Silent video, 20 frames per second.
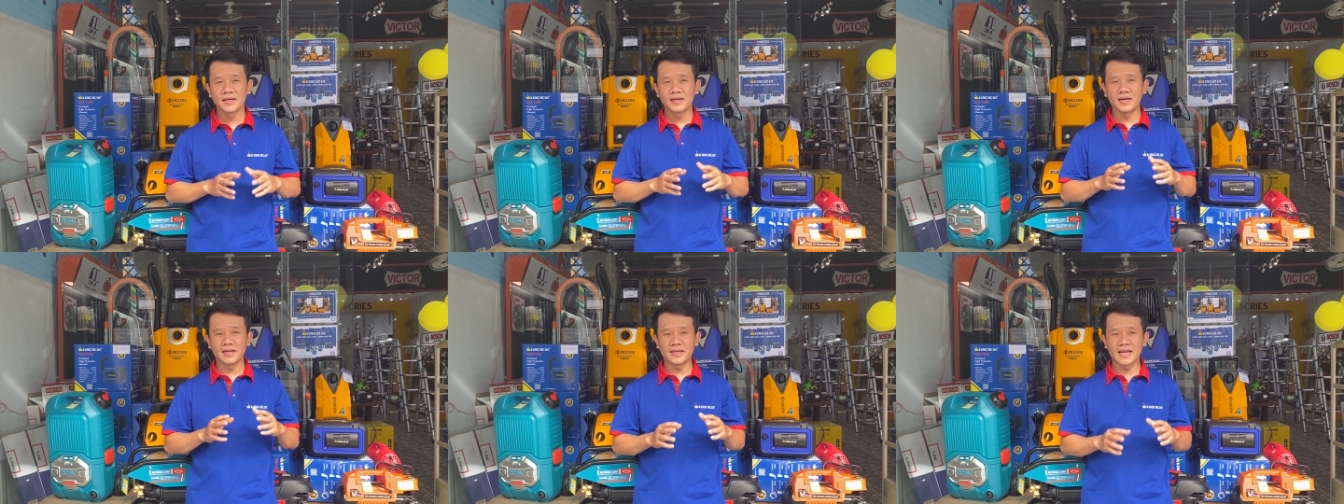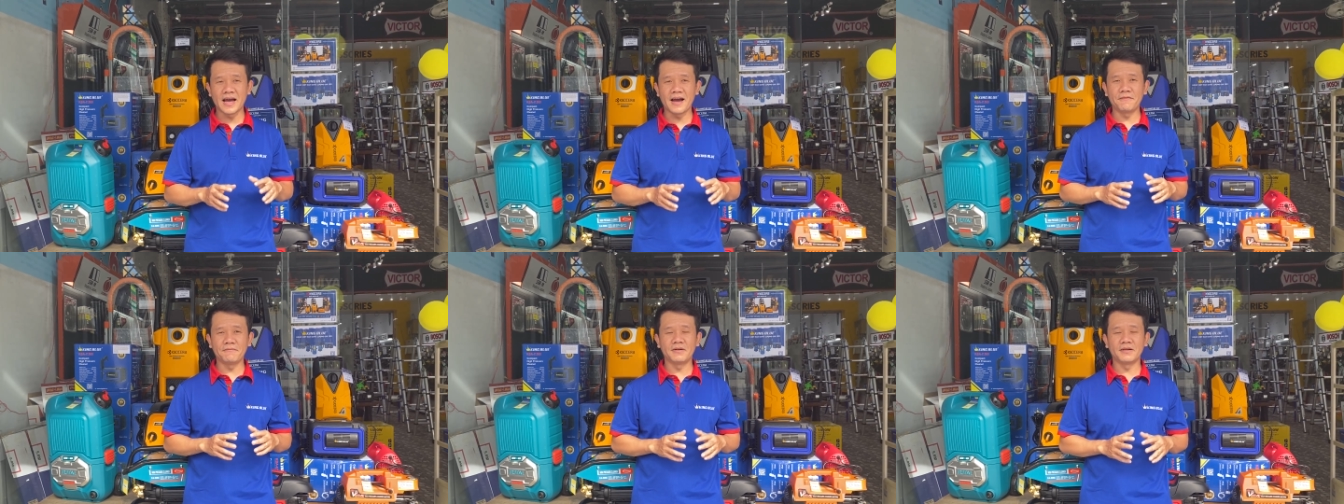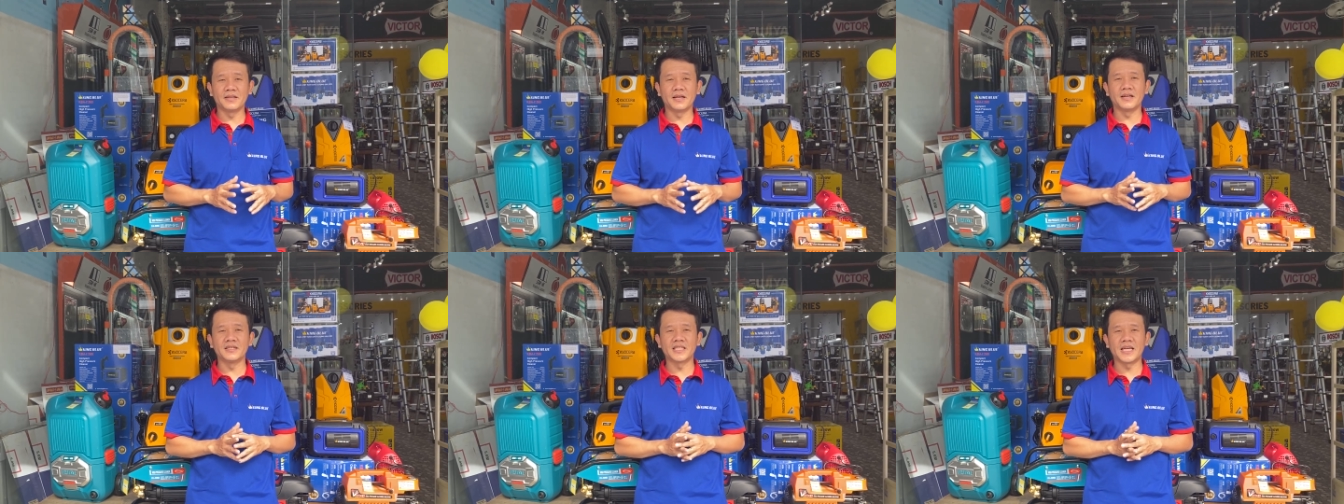Thì đa
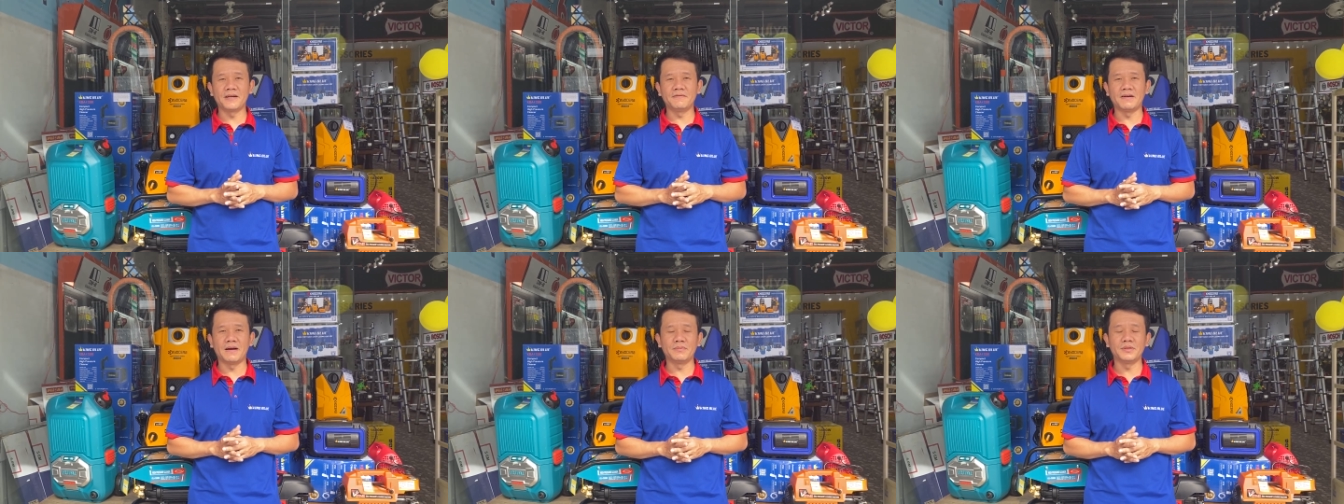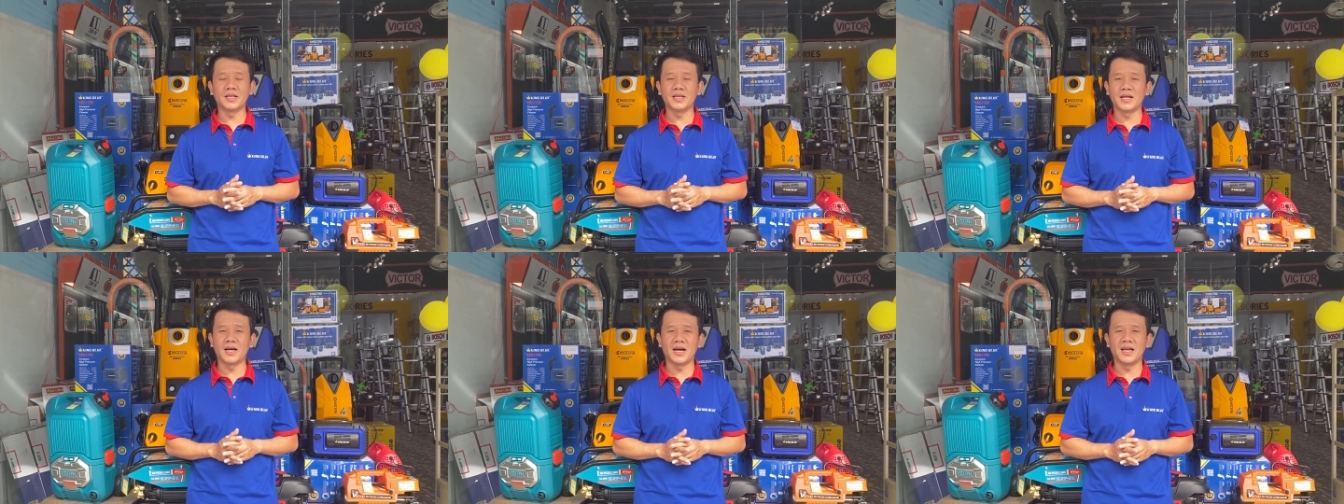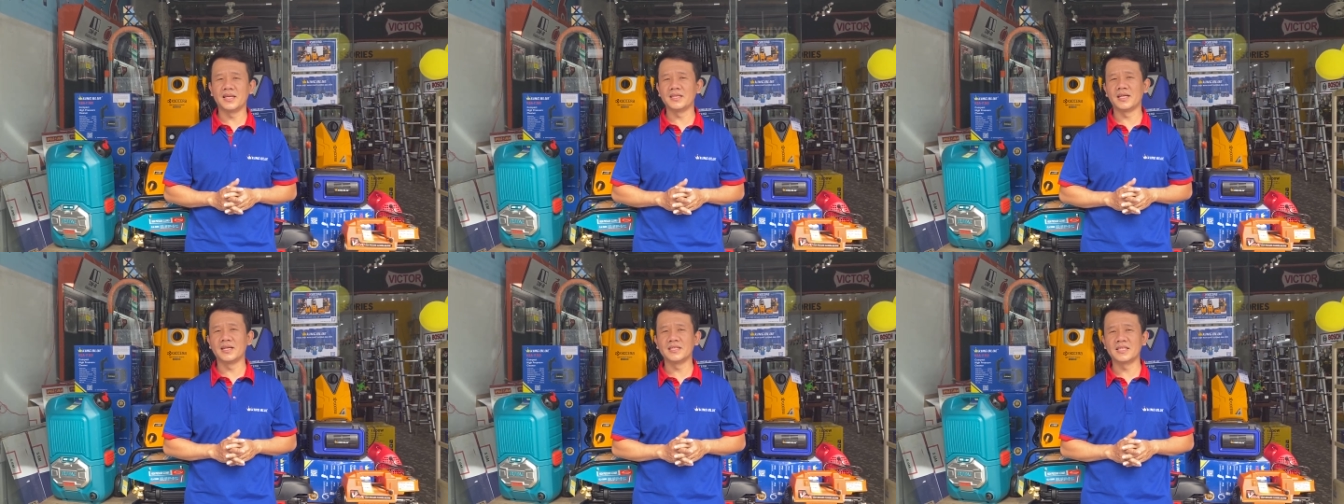phần những cái sản phẩm trên đó
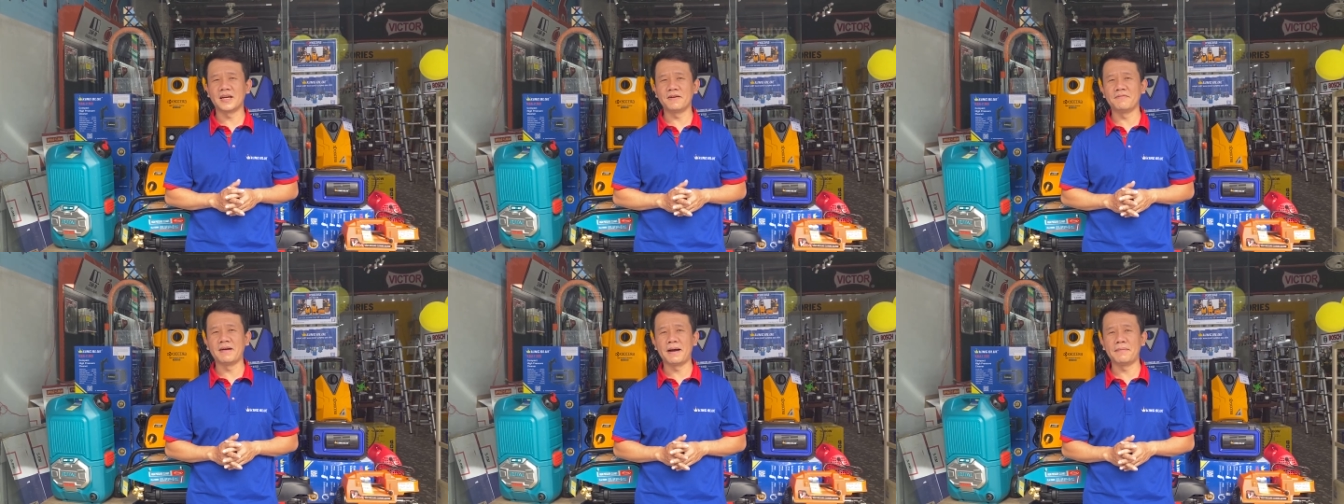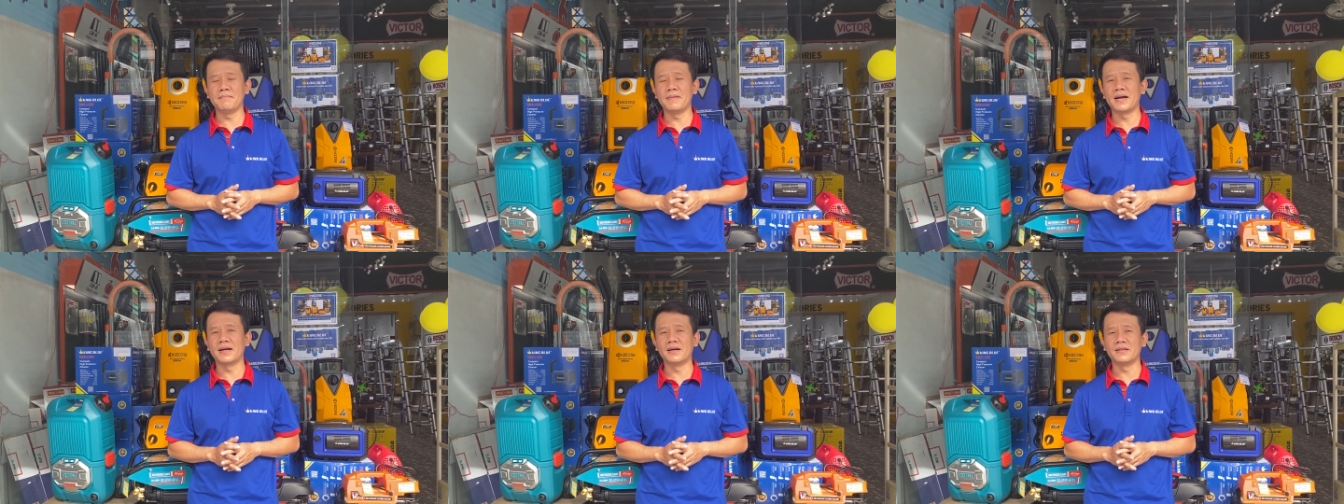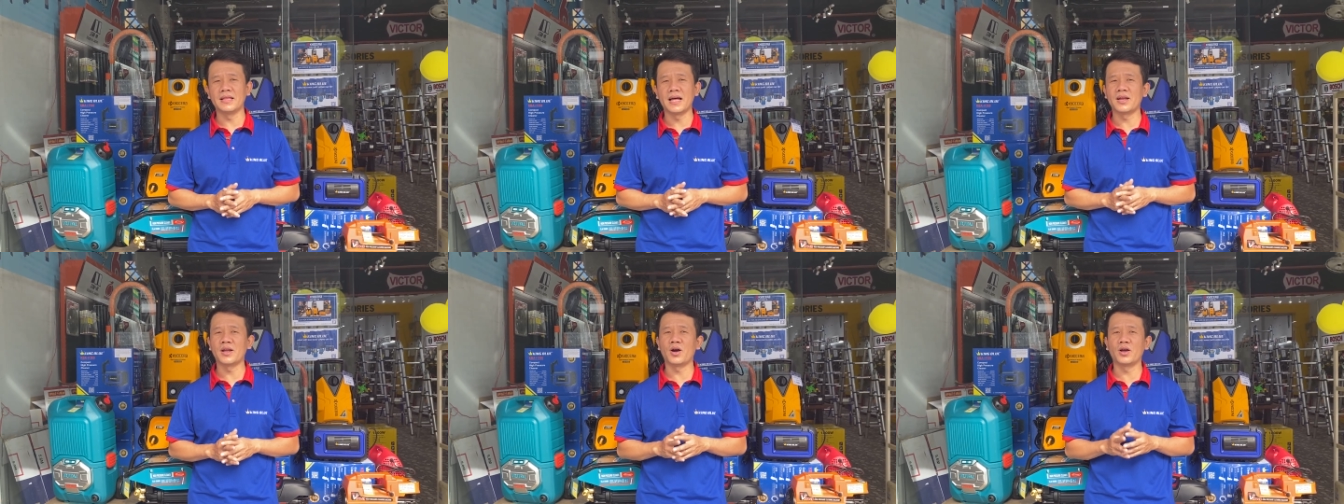là những sản phẩm mà người
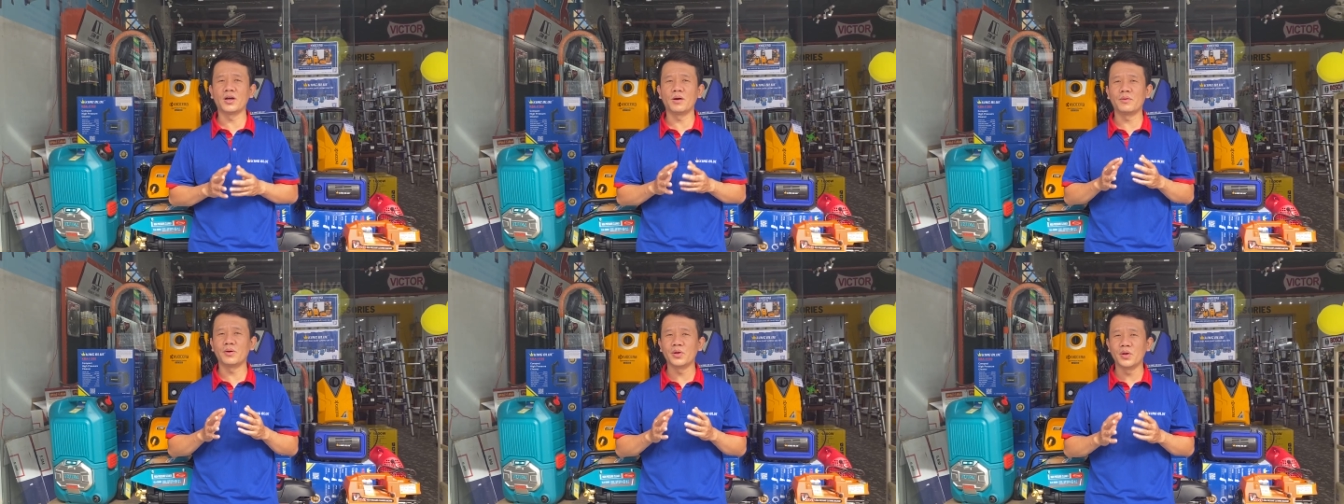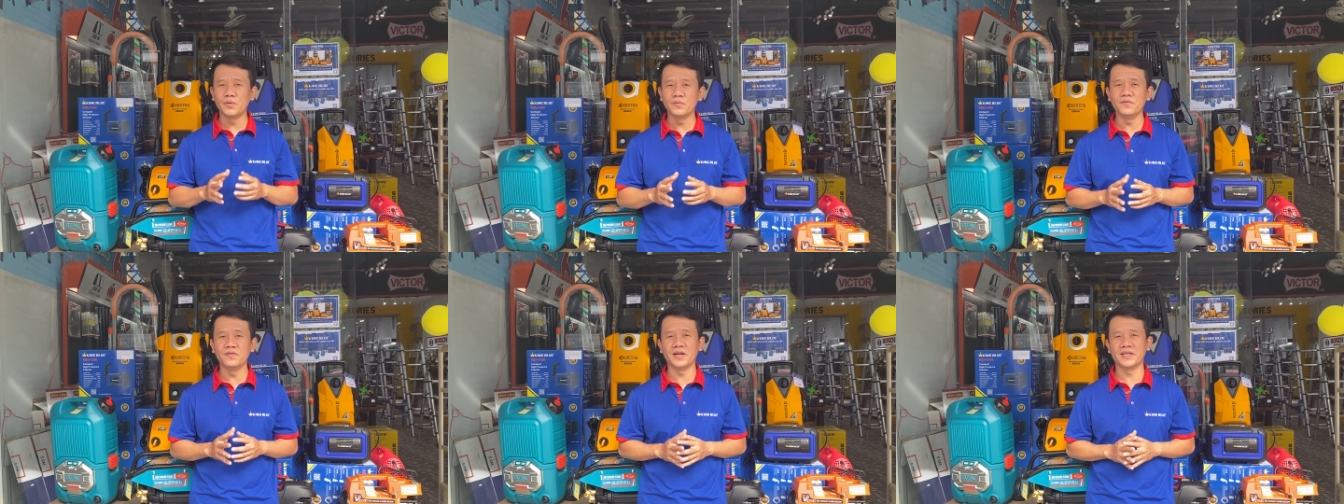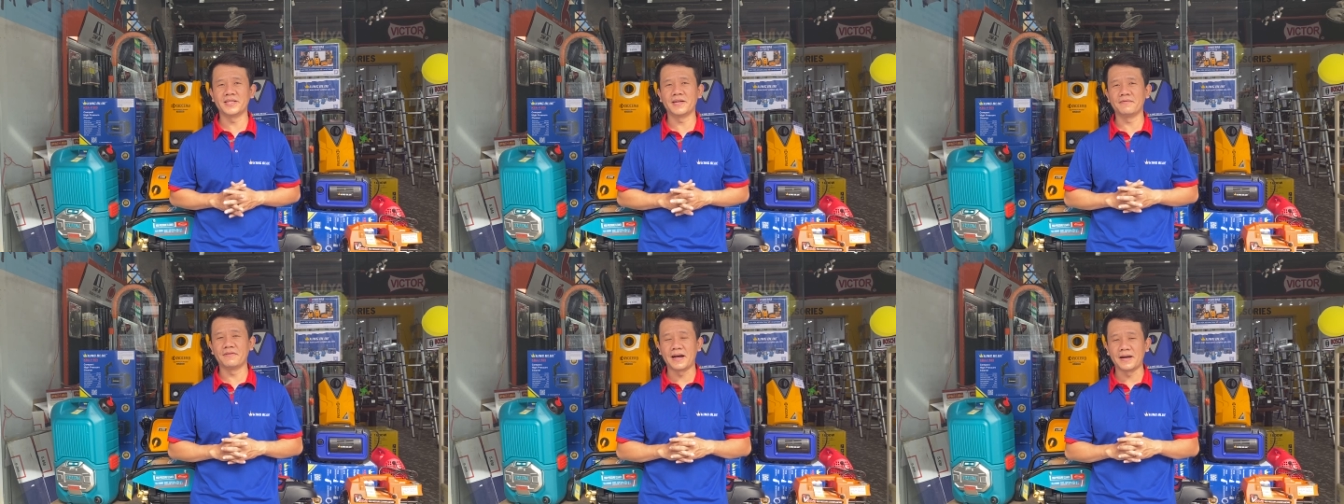ta nói không có đúng về
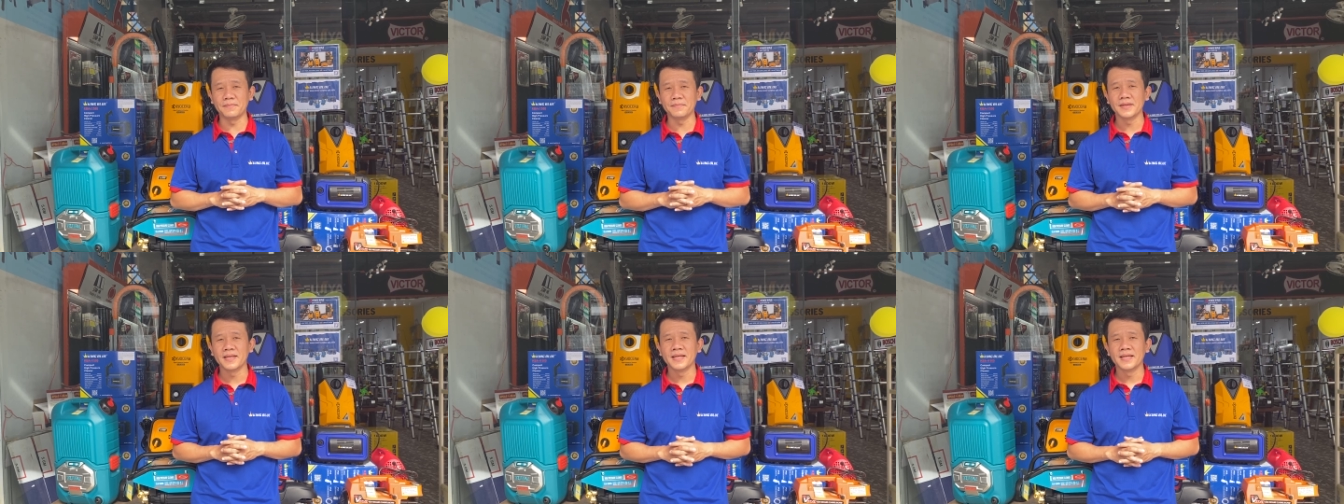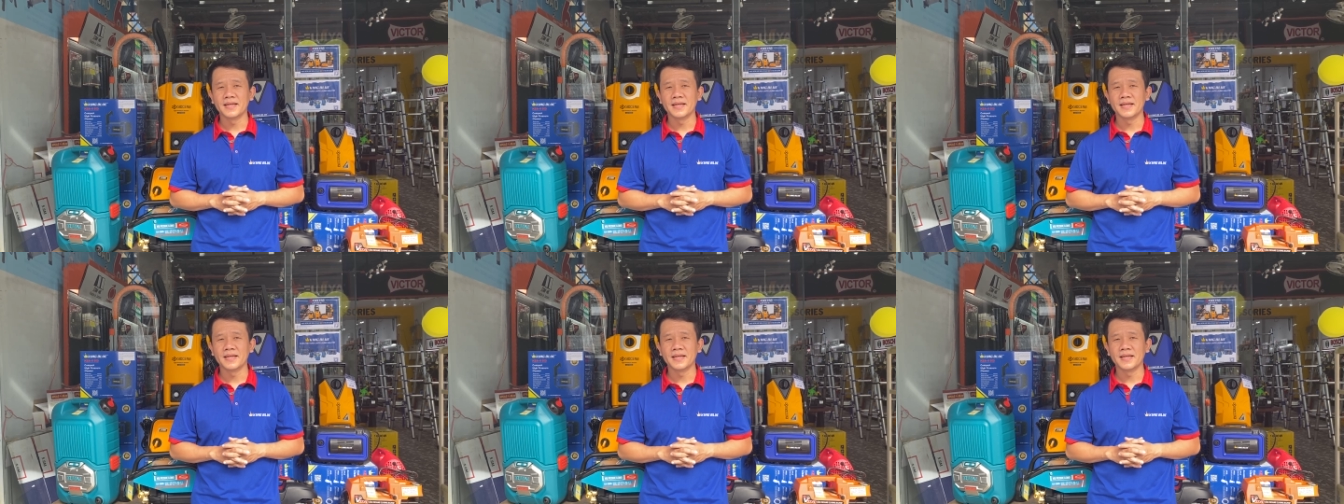sản phẩm